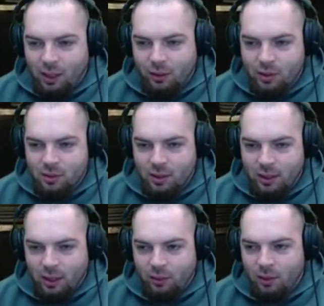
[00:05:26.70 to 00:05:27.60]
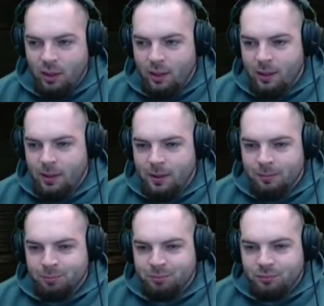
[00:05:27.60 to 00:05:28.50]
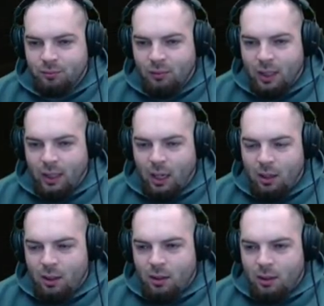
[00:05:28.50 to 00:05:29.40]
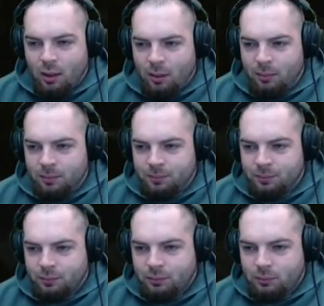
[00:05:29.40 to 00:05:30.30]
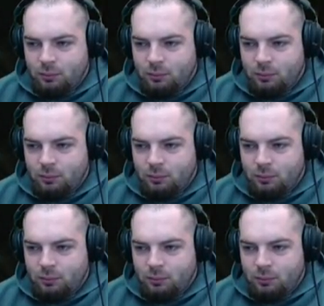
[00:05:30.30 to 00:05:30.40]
oder so, keine Ahnung. Ja, ah, nee, die, ähm, äh,